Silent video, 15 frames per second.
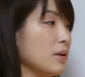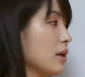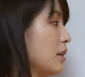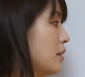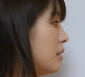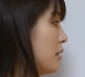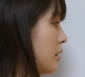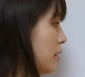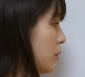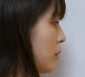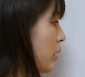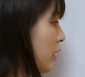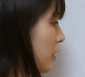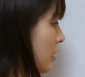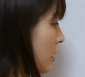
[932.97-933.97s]
なぜなら
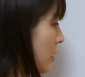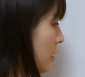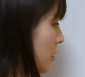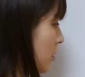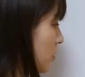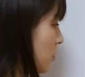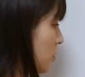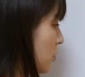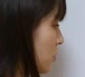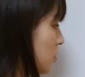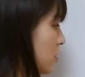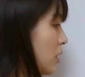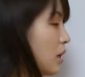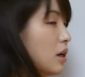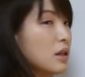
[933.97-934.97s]
こうやってすぐ
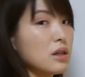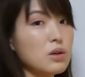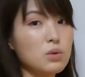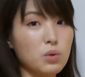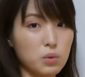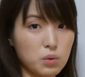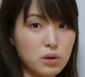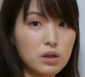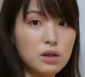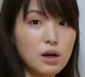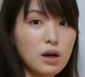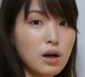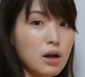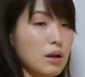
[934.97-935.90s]
突かれちゃうのとかが